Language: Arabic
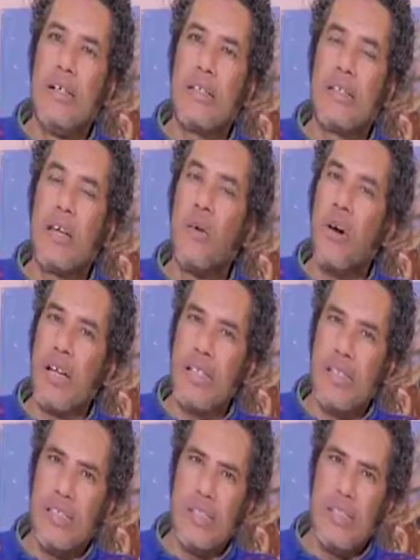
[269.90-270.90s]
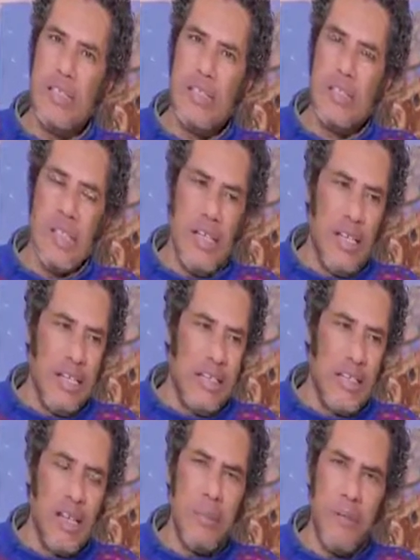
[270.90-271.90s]
اتطورت
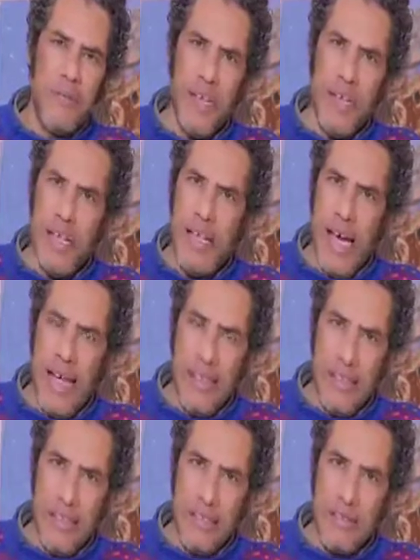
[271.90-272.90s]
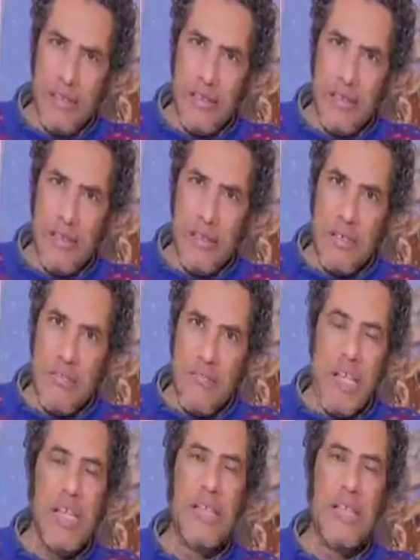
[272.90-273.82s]
التجربة الفنية عندي من